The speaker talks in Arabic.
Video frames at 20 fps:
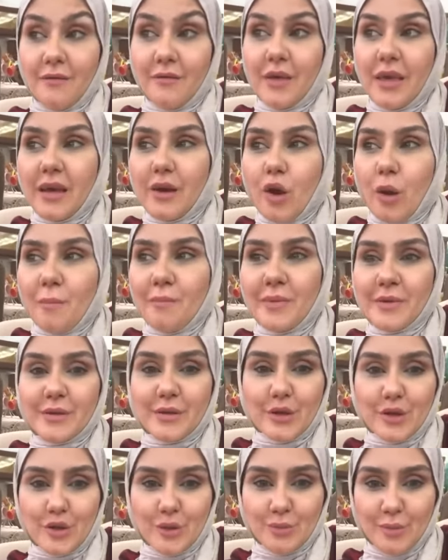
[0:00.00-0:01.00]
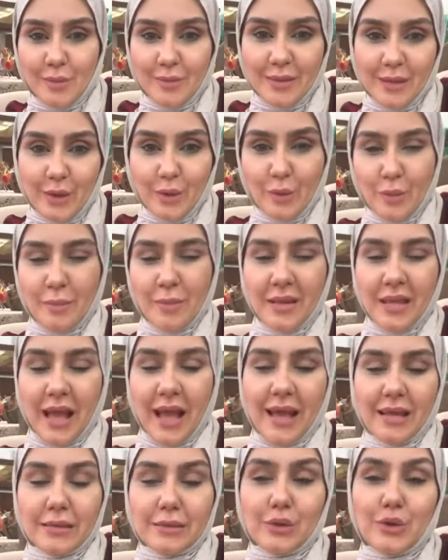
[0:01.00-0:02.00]
في كومبيتيشن ما بينك وما بين
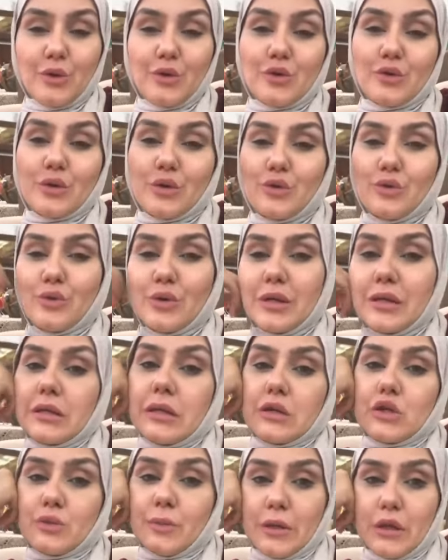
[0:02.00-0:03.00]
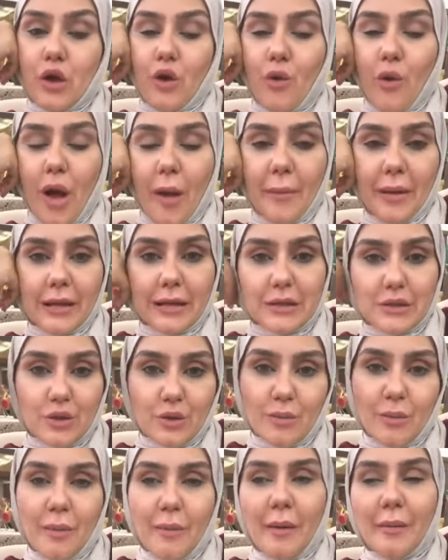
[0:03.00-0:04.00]
حد كل شويه تقول ايه ده اشمعنى هو عمل كذا
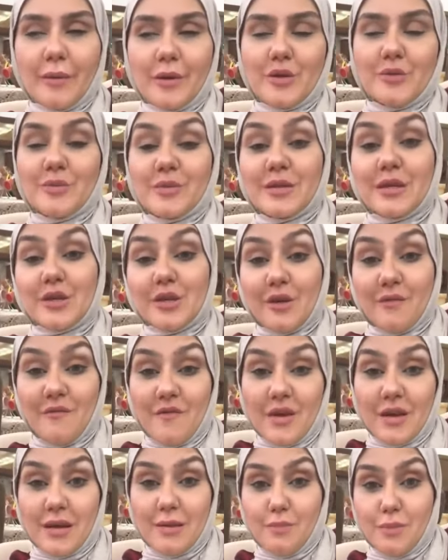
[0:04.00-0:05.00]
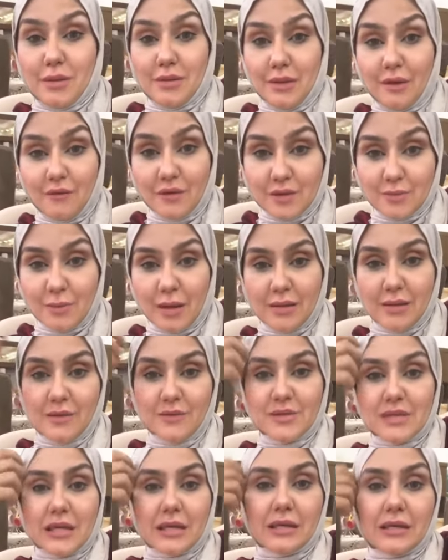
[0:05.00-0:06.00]
وانا ما بعملش بس انا شايفاك بتنافس مع
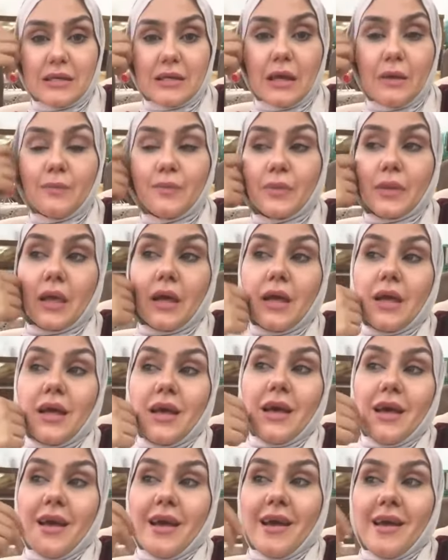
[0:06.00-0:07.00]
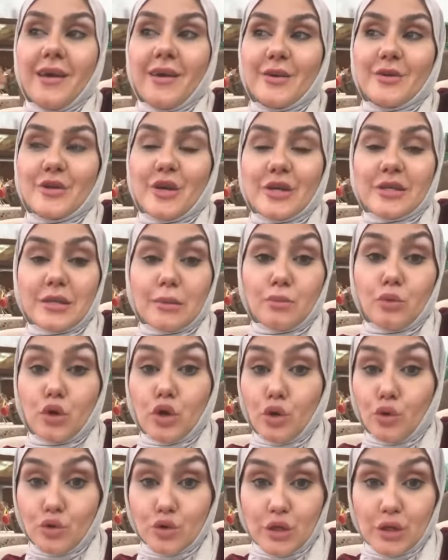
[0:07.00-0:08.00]
نفسك كده آه، شخص
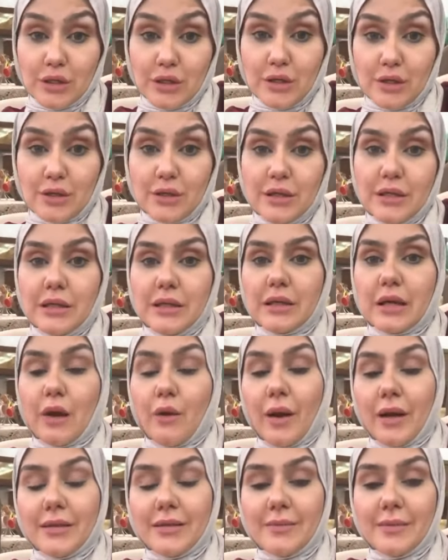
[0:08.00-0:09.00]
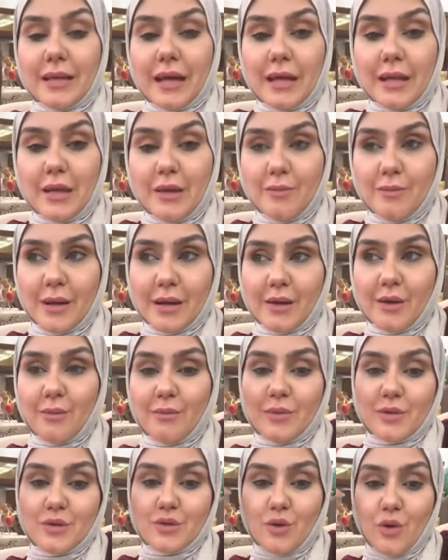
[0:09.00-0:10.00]
ممكن يكون صديق ليك او حد من قريبك
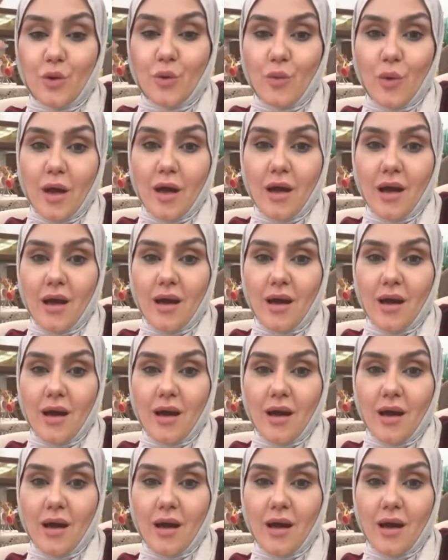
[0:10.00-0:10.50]
بس هو